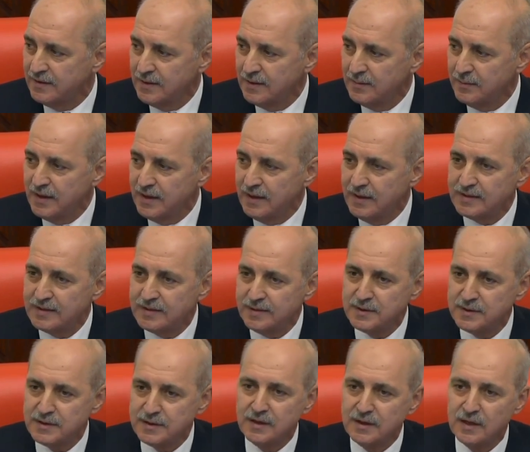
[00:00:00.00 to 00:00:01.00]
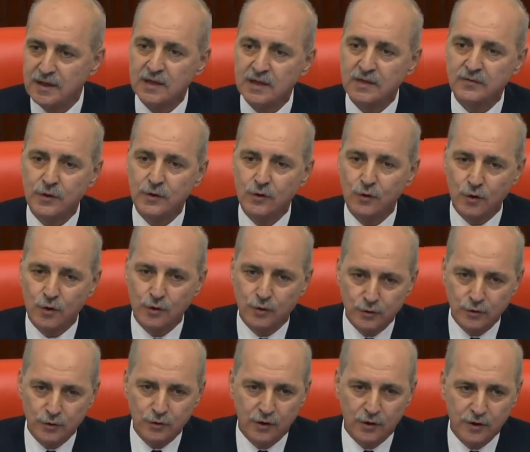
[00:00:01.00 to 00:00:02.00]
milletimizin hak ve
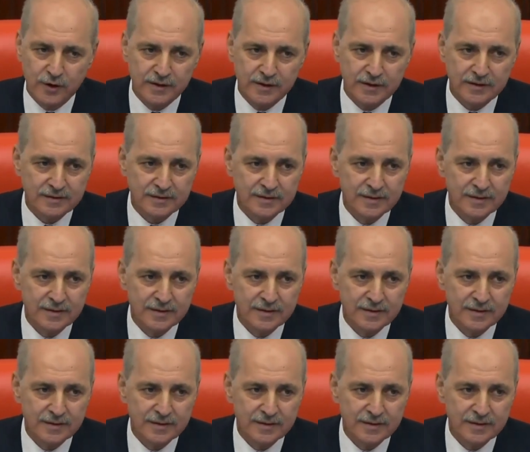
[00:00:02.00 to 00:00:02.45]
hukukunu koruyan,